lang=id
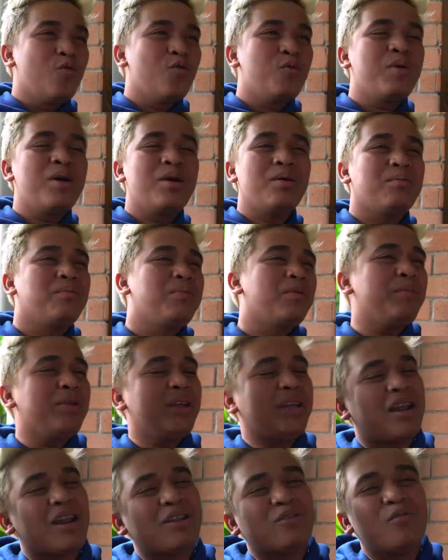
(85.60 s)
cuma
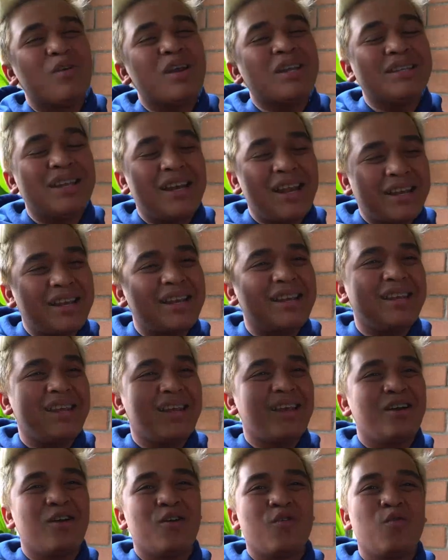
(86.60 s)
pemikiran gue yang jelek ini
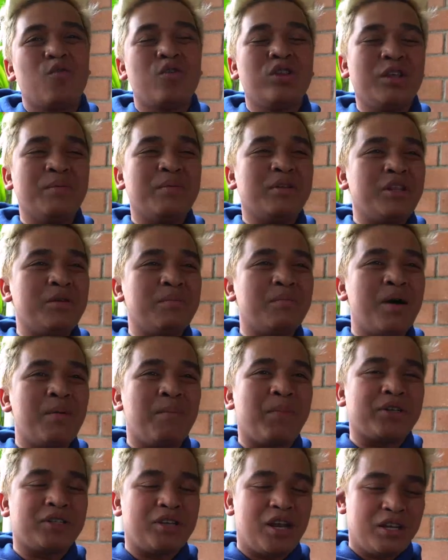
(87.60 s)
ya gue tiba-tiba
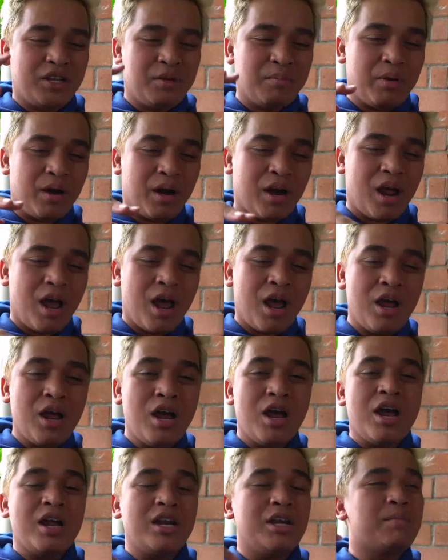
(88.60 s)
pas lagi berenang
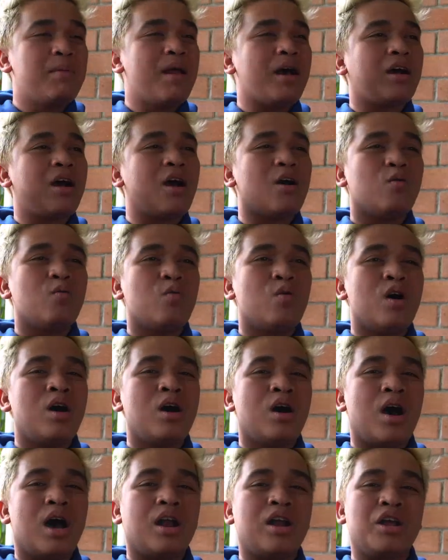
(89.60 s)
di belakang gue
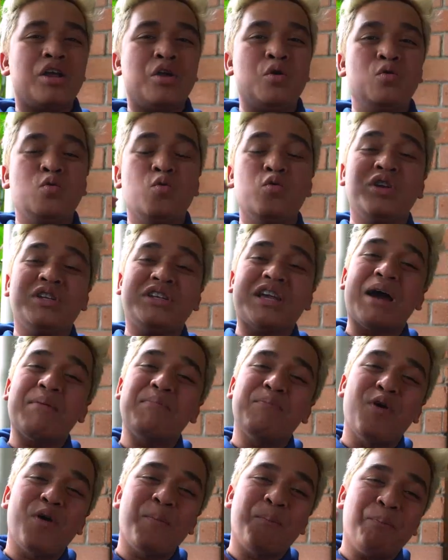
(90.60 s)
ada hiu gue
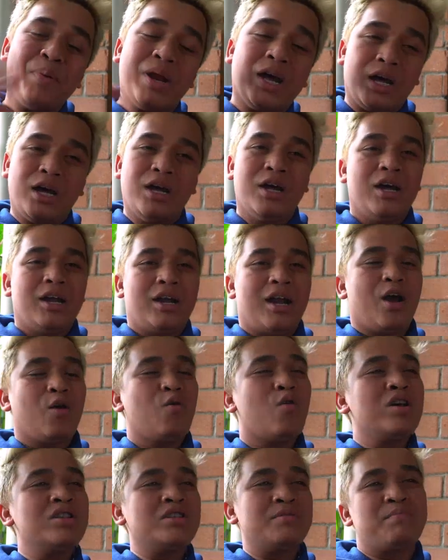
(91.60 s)
dicaplok plek nah
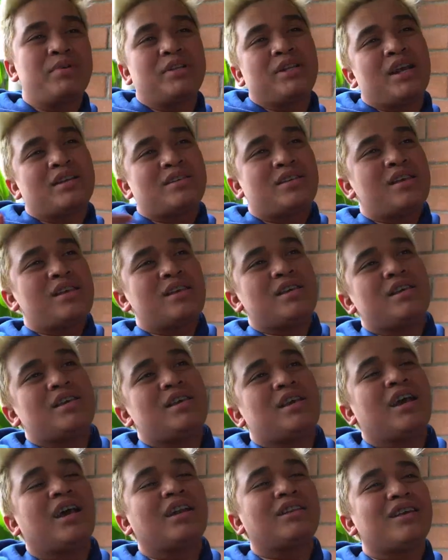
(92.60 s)
gue kan sempat
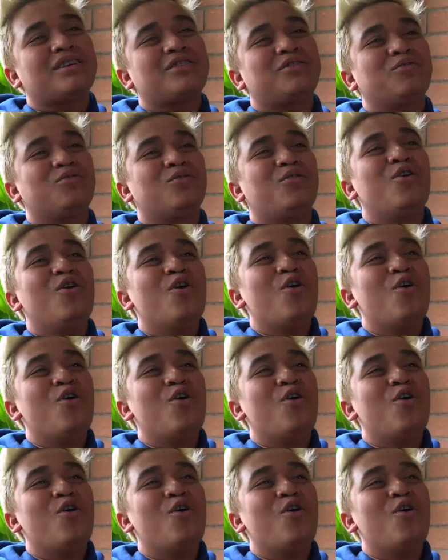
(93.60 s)
ngasih kertas tuh